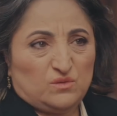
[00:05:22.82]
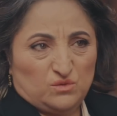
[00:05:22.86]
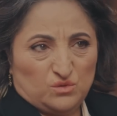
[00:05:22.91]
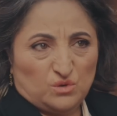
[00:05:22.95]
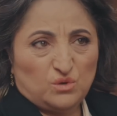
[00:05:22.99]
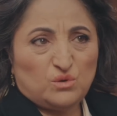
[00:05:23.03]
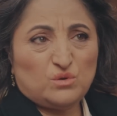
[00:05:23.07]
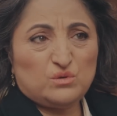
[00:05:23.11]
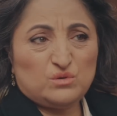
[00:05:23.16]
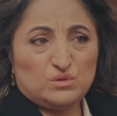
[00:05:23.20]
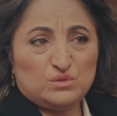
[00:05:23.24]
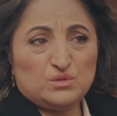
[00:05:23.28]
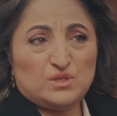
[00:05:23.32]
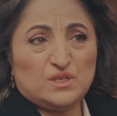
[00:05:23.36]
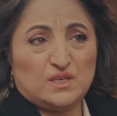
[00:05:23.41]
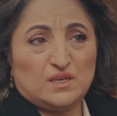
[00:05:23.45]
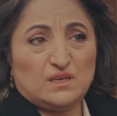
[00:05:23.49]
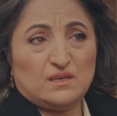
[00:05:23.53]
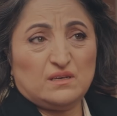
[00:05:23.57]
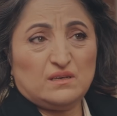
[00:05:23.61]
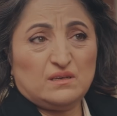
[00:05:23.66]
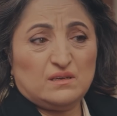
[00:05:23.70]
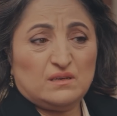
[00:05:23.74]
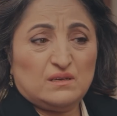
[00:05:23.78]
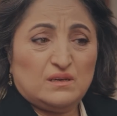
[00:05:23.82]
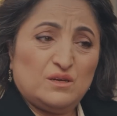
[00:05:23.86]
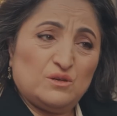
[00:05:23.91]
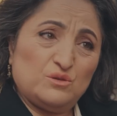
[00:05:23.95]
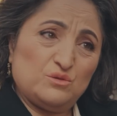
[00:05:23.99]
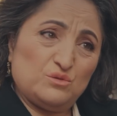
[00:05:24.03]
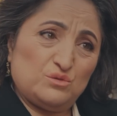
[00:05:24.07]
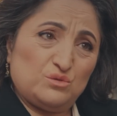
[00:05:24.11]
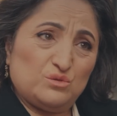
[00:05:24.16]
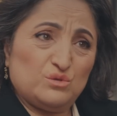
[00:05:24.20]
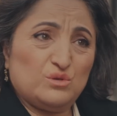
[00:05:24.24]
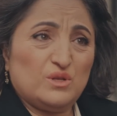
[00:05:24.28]
Doğru deyin.
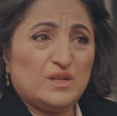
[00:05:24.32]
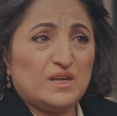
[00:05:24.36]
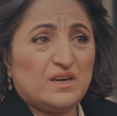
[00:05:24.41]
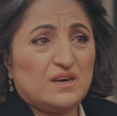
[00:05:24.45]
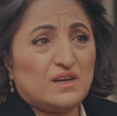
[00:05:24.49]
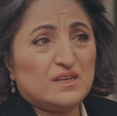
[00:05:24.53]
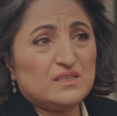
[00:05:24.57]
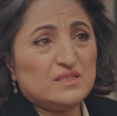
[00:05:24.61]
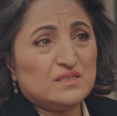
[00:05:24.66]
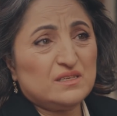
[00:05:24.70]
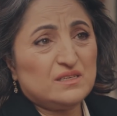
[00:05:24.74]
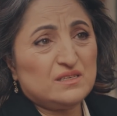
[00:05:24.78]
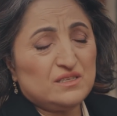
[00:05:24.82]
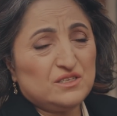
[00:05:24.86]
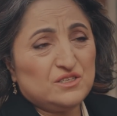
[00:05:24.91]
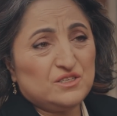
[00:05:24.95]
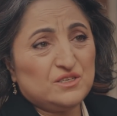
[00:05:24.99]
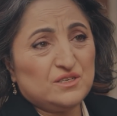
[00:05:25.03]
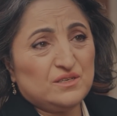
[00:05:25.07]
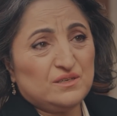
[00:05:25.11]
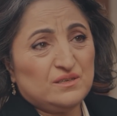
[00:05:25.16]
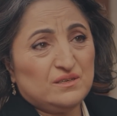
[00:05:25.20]
Yüzükler atılınca